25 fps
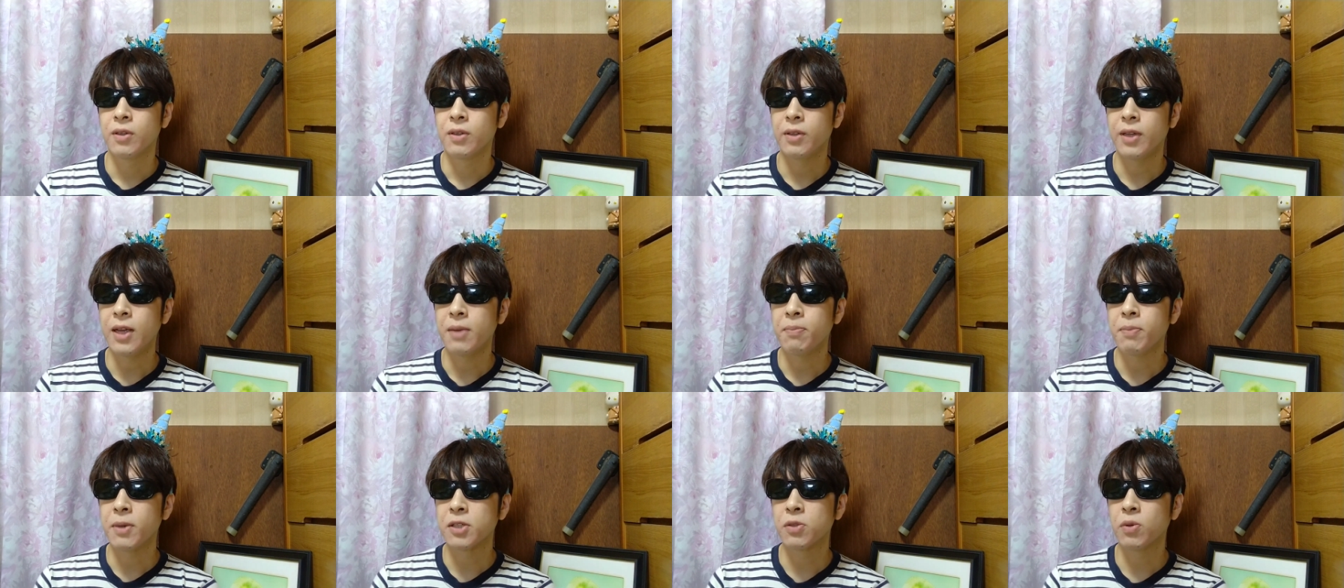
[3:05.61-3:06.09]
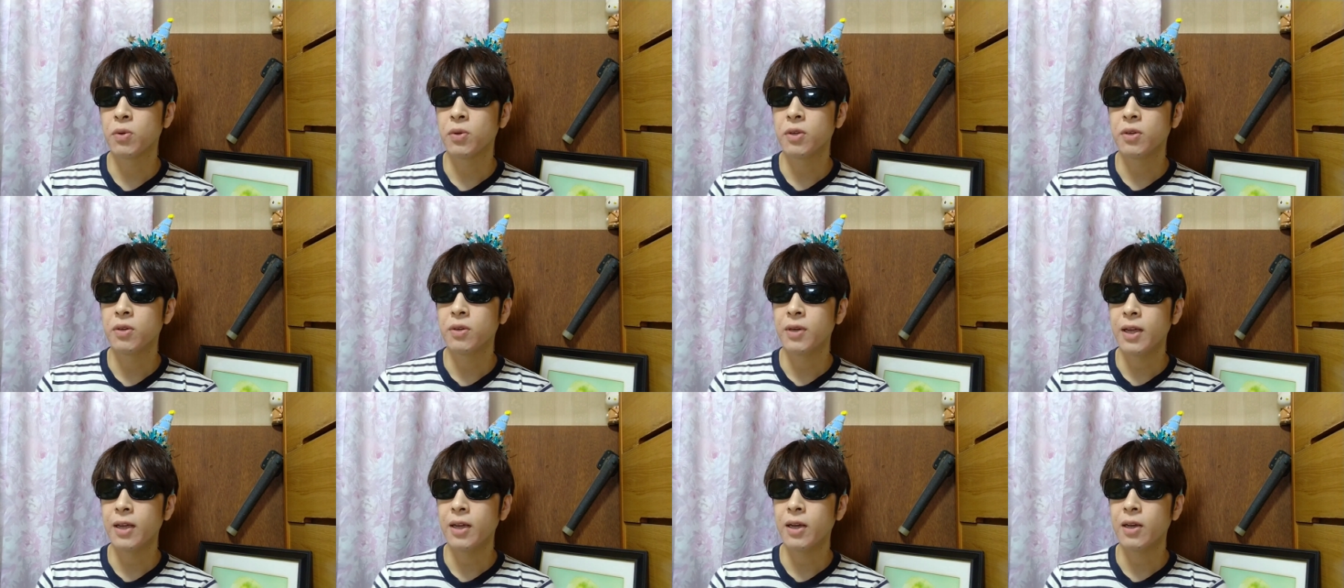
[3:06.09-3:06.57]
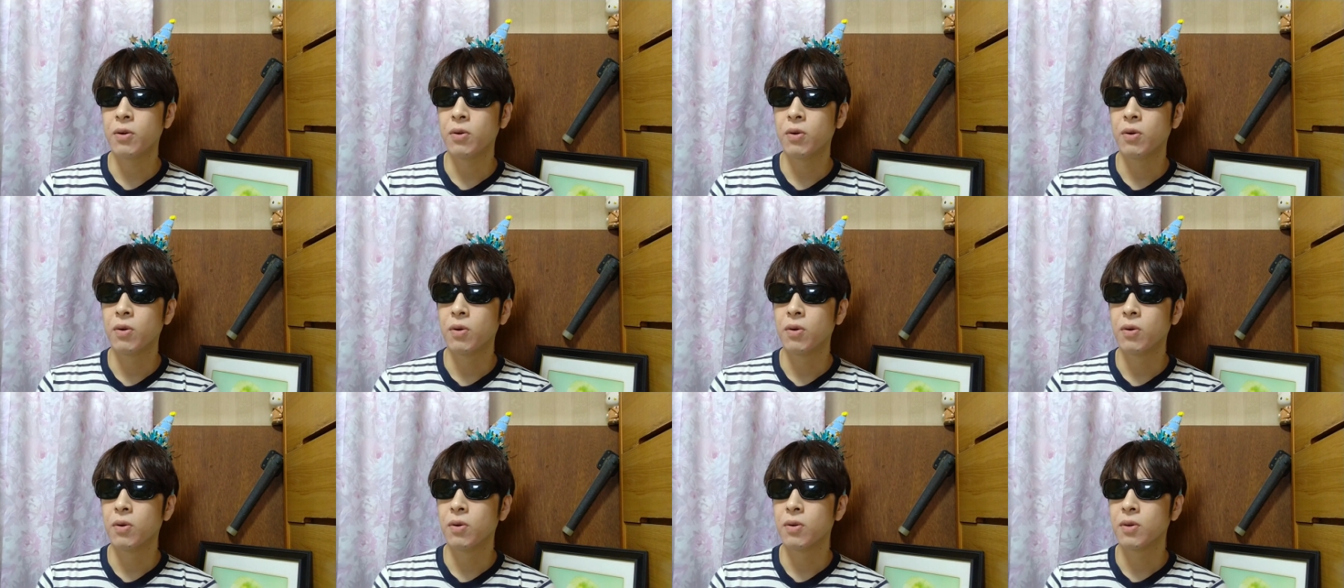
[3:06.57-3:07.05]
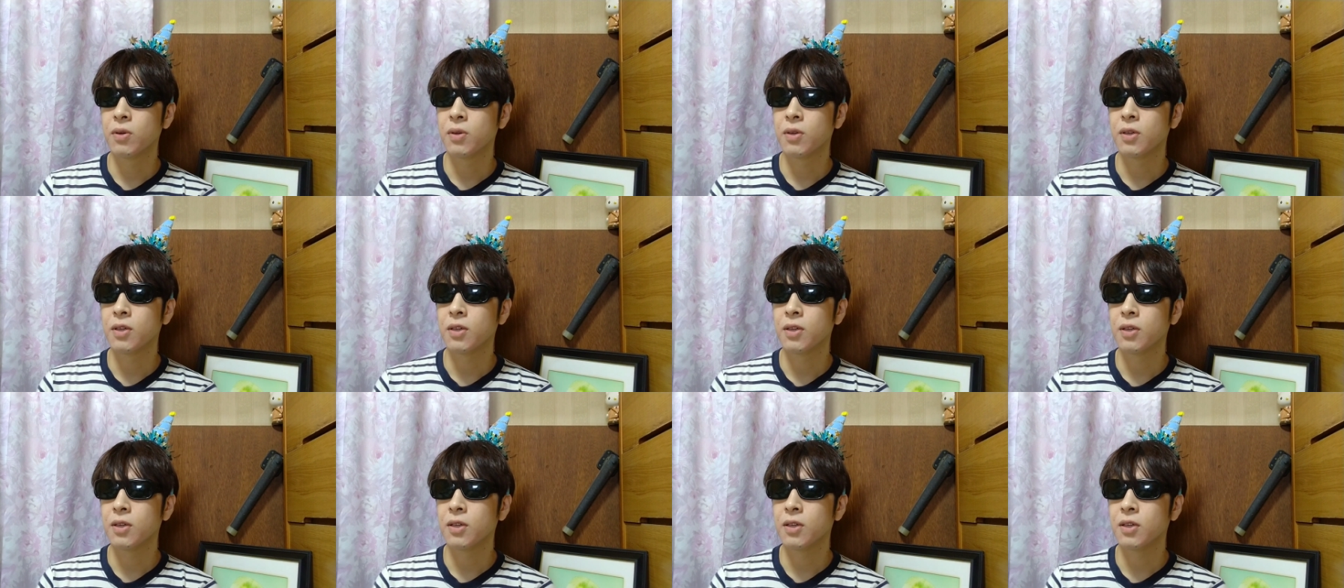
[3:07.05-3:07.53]
で、まあ、そういうね、あの、
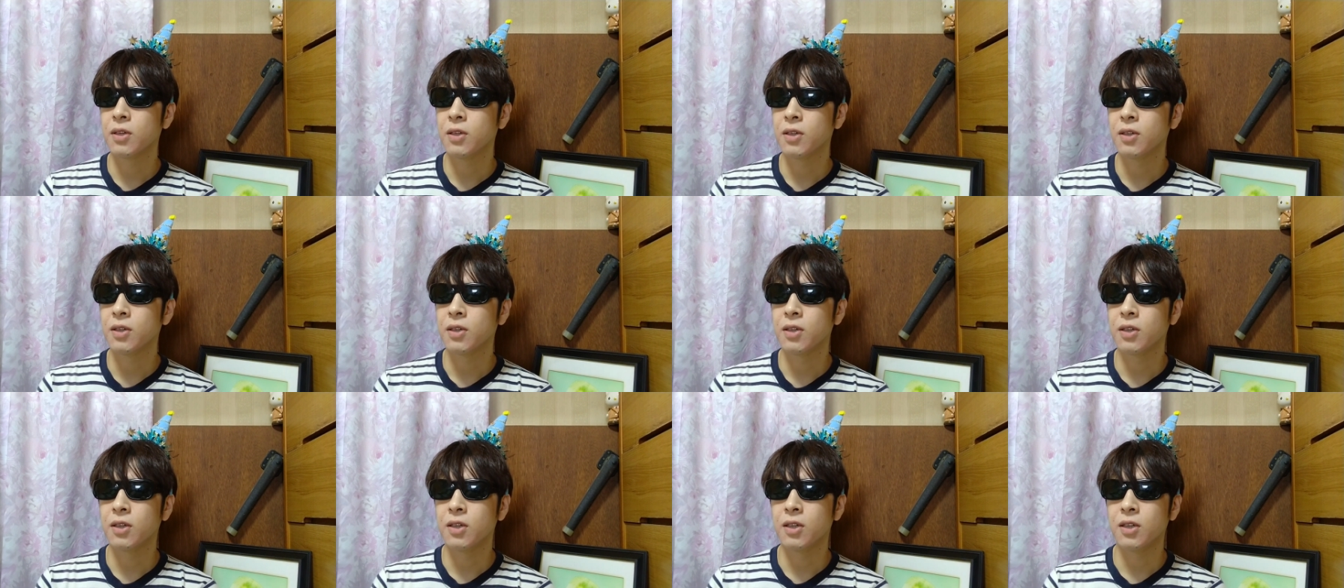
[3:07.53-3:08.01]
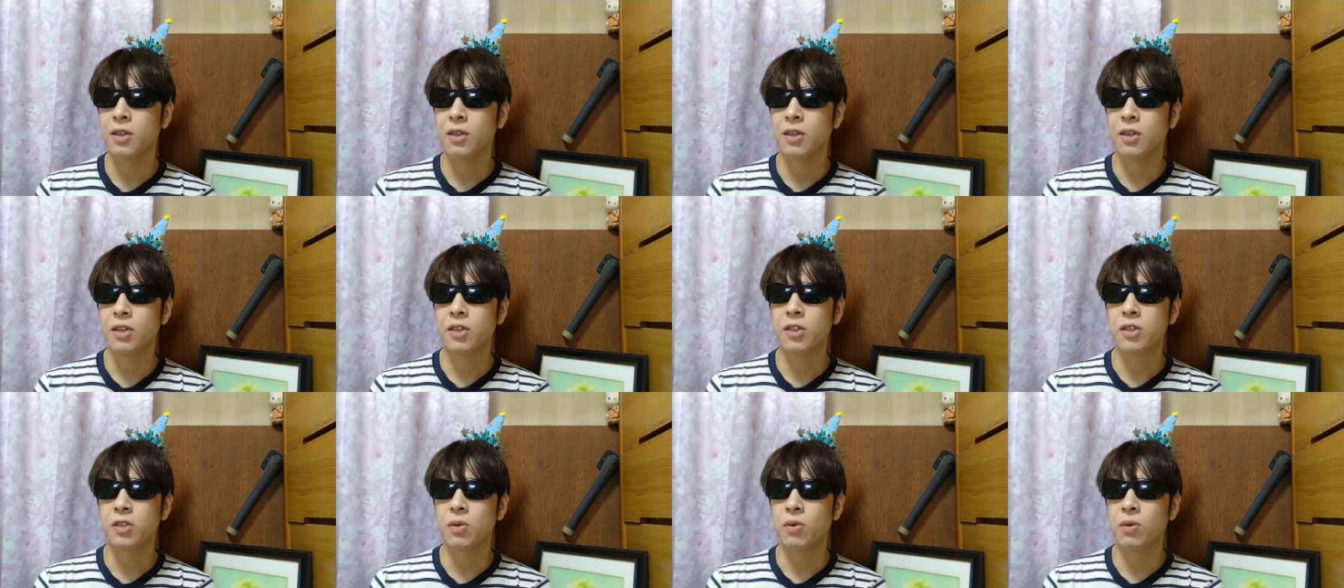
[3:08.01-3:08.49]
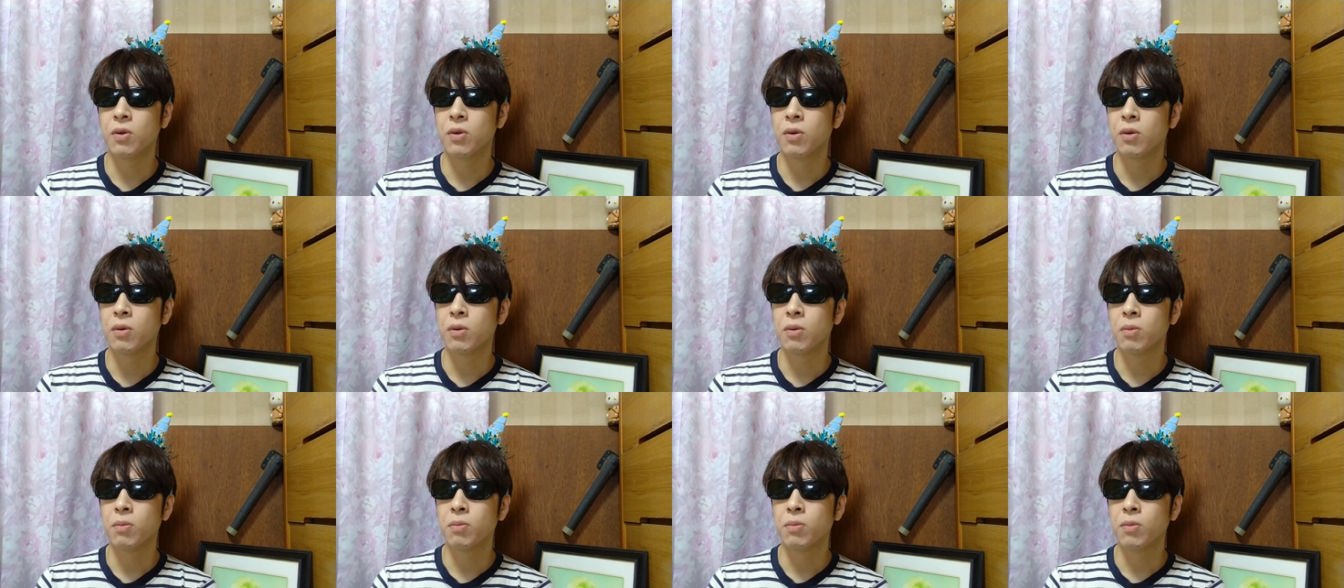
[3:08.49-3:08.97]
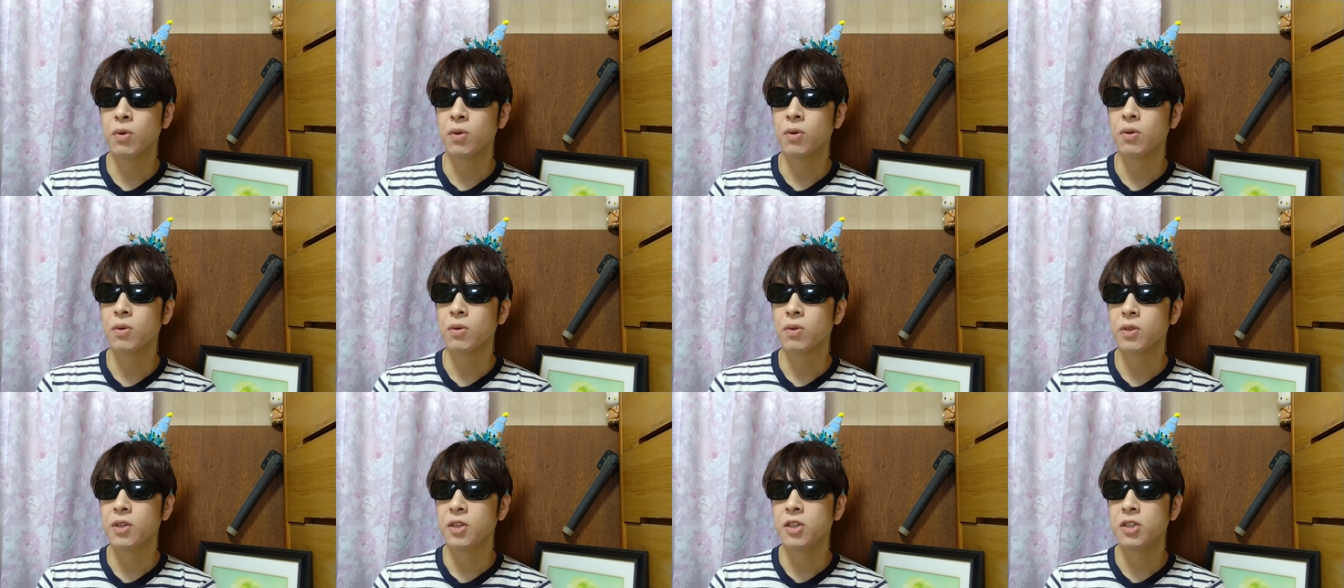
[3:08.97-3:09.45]
印象
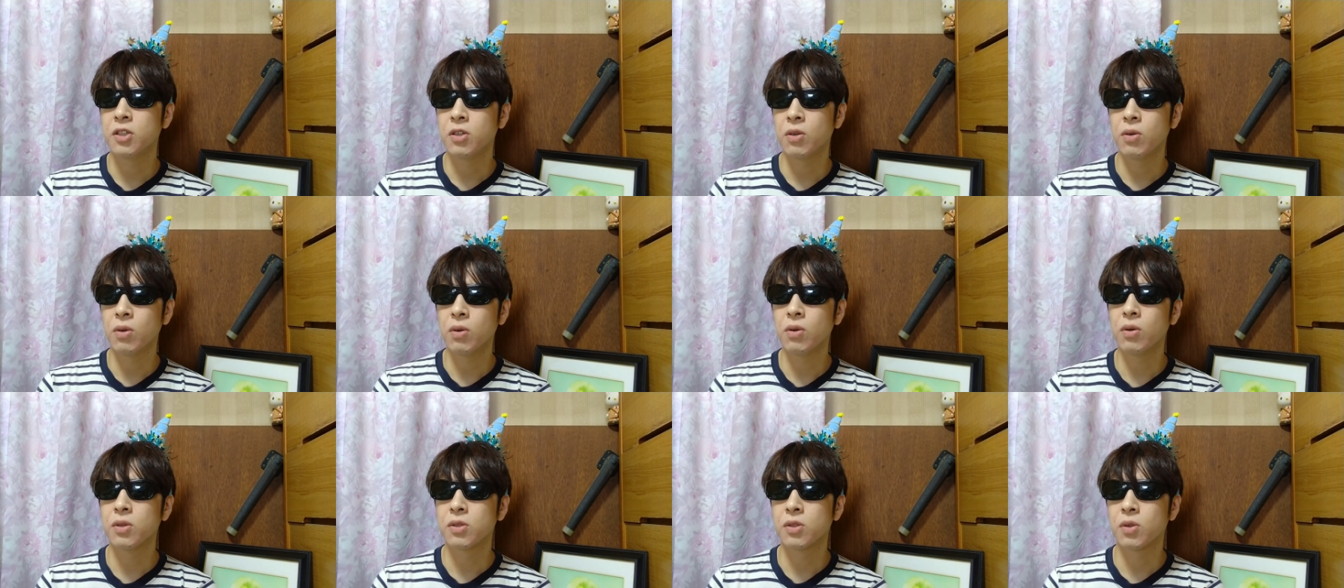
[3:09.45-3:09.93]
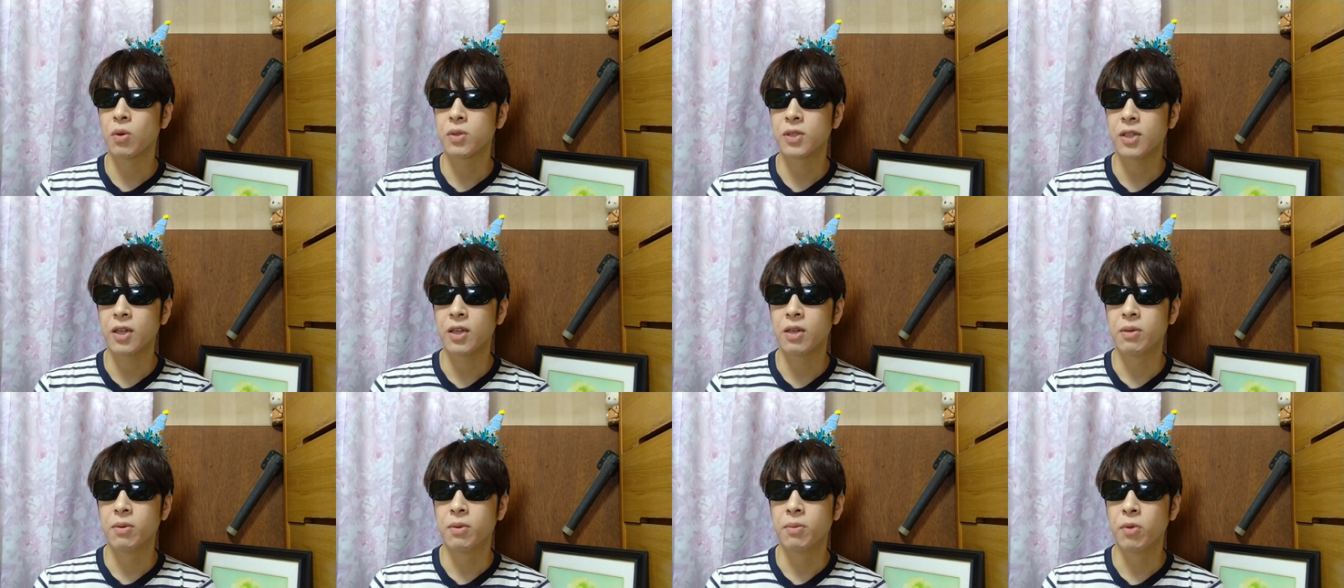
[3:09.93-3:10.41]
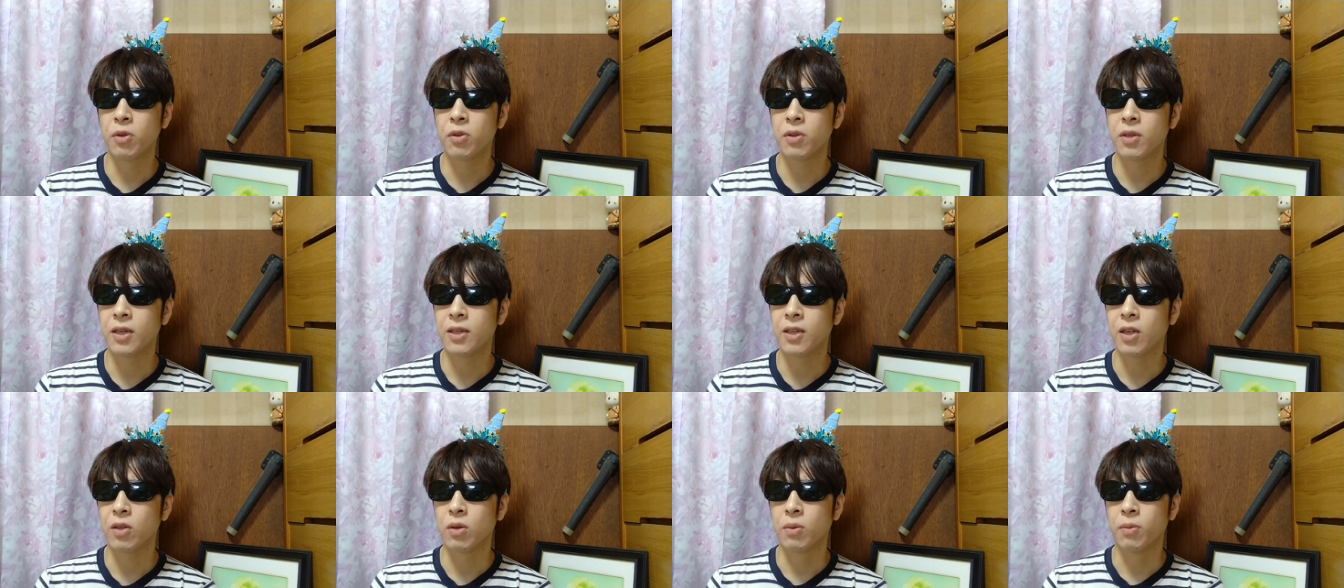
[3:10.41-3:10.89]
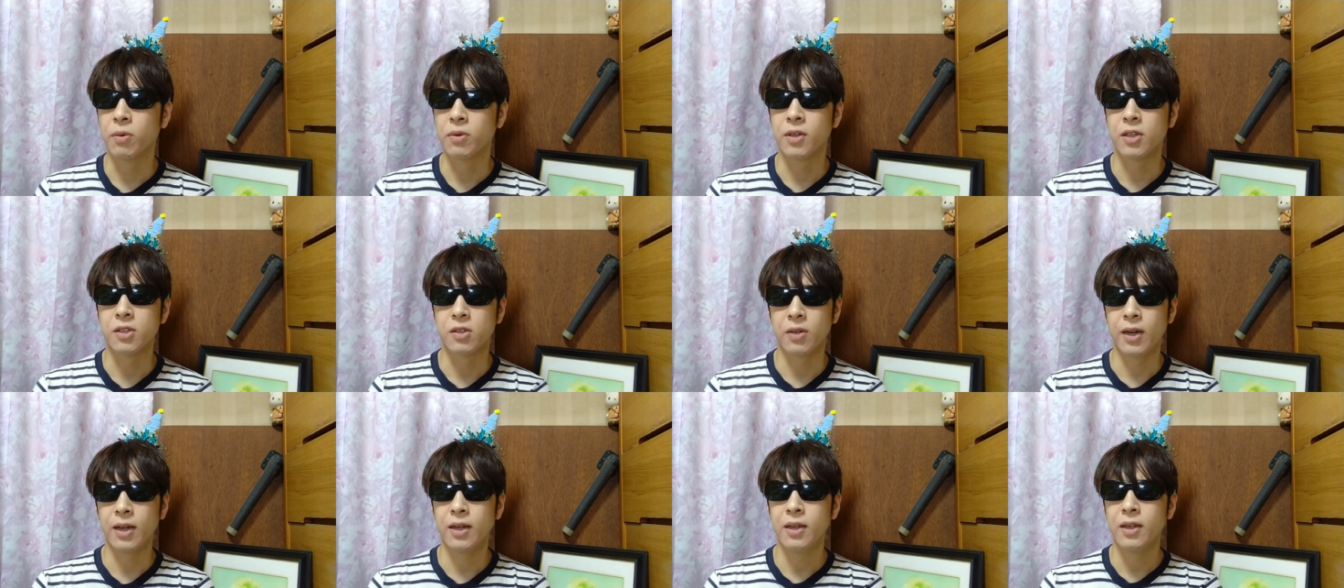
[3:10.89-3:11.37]
も、印象をそこチャンネルも持っていたと思うん
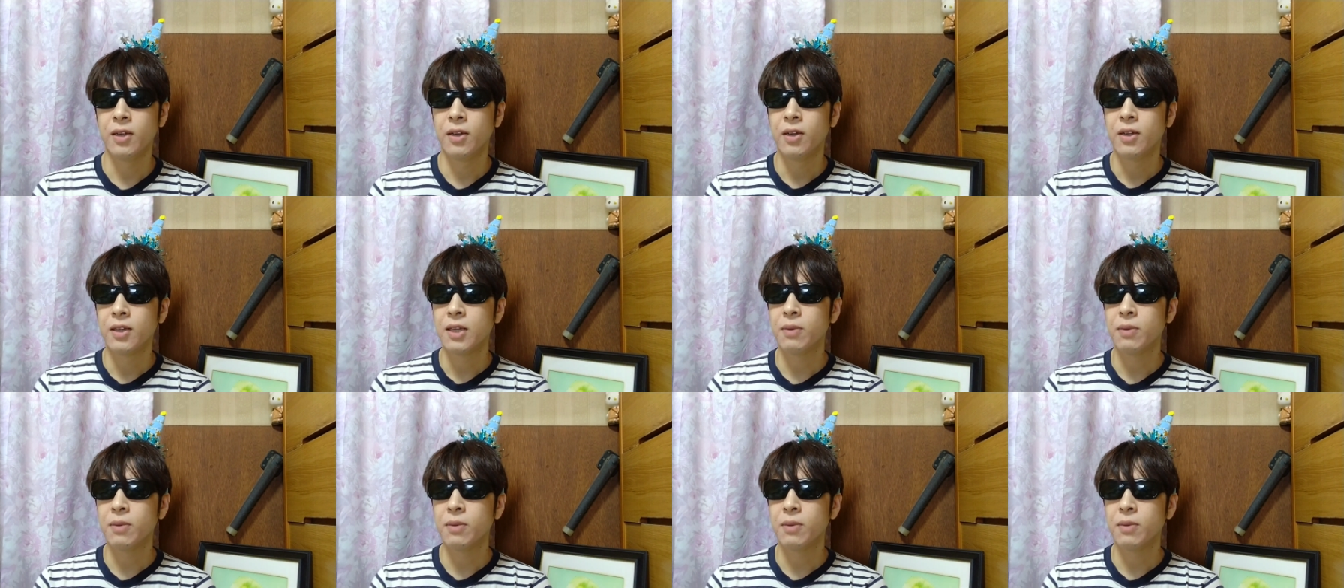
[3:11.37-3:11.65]
ですよね。